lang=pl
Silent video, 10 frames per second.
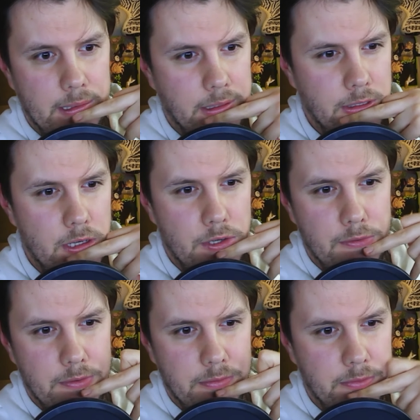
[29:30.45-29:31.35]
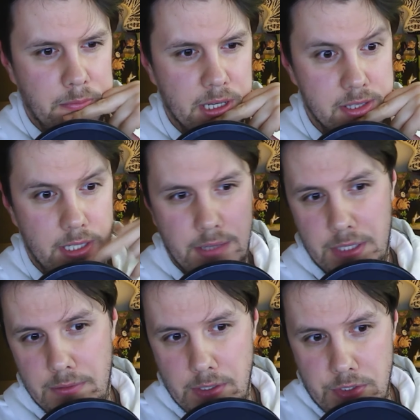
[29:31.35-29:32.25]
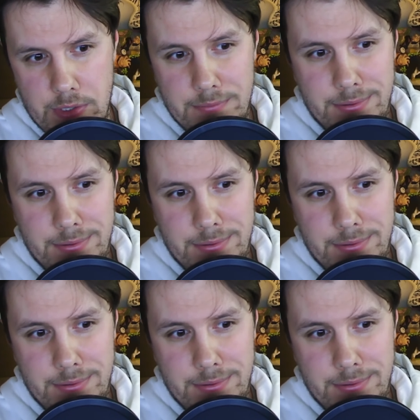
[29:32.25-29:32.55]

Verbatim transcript: gdzieś w Brazylii, nawet nie wiem gdzie.